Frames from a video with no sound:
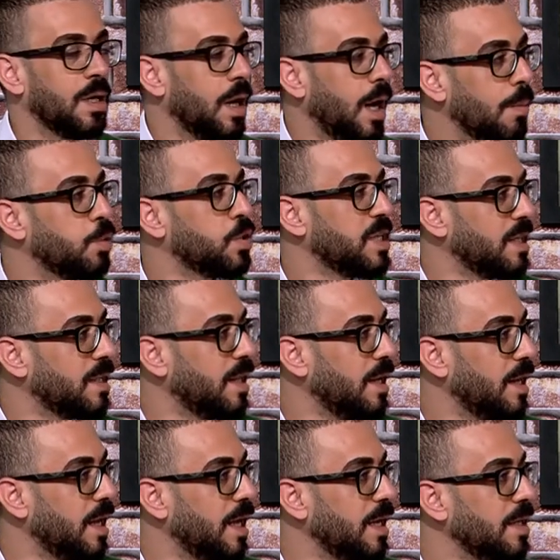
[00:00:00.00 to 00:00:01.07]
ابو زيد
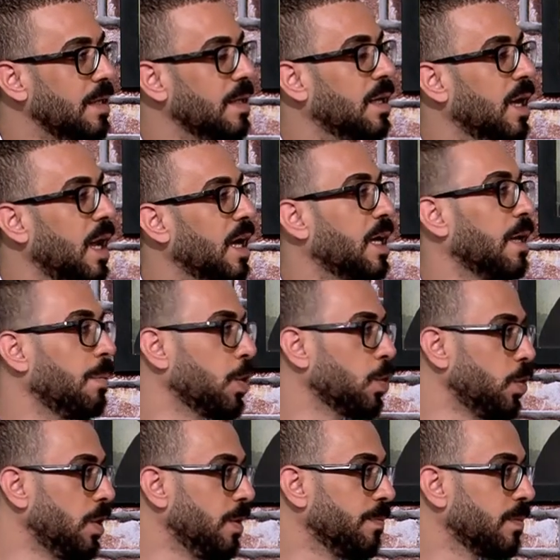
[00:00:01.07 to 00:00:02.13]
الهلالي حكى
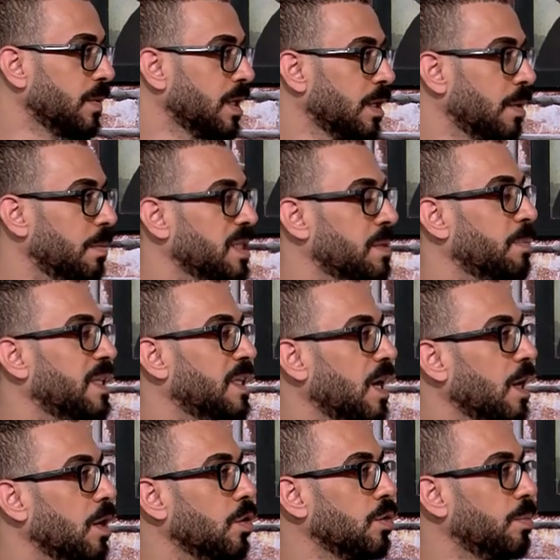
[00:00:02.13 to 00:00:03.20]
بروح بس بدي
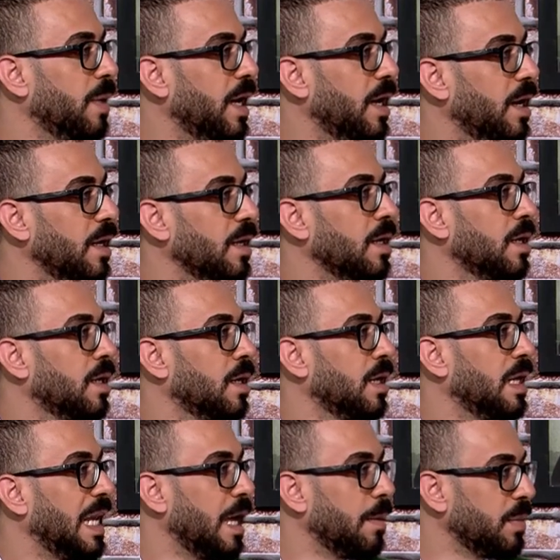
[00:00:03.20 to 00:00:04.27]
اخذ معاي
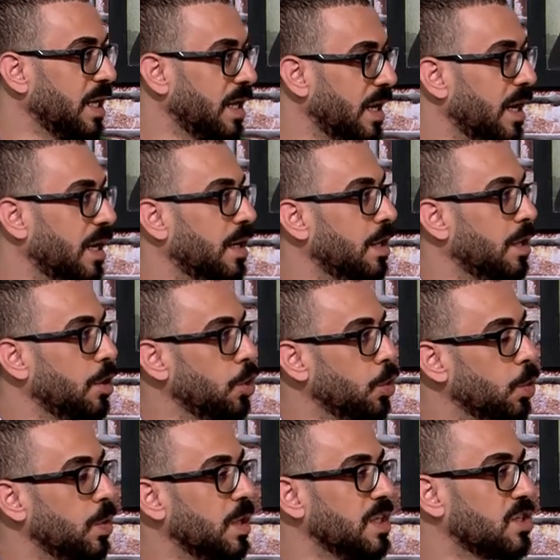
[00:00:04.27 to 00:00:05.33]
الاميرين
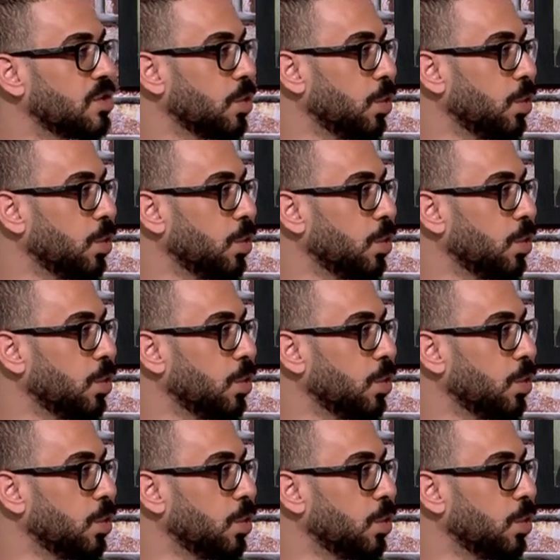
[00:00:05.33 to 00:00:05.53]
يونس